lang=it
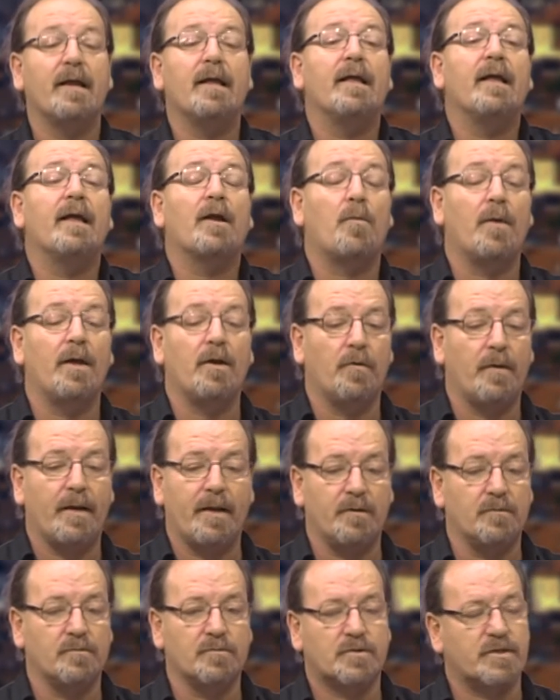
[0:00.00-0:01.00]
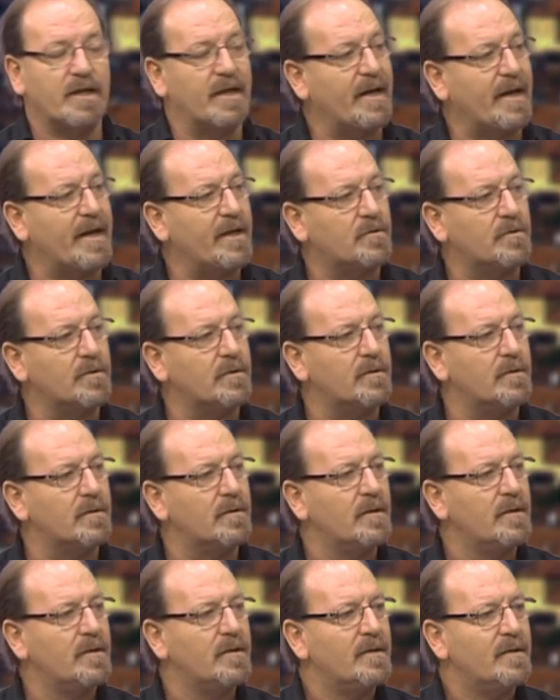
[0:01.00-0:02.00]
E eh, quello è un segreto
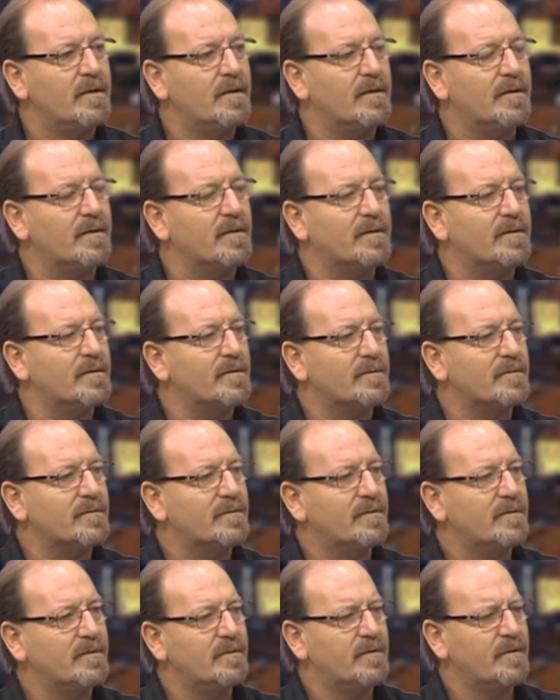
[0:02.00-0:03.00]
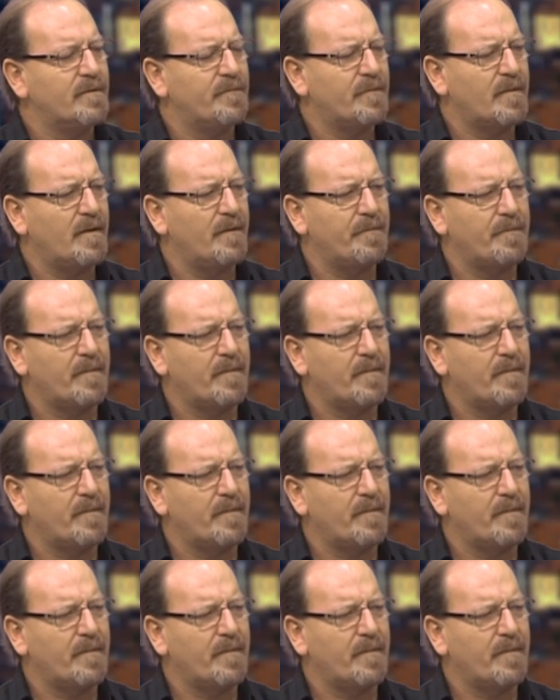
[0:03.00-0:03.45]
No, no, beh, è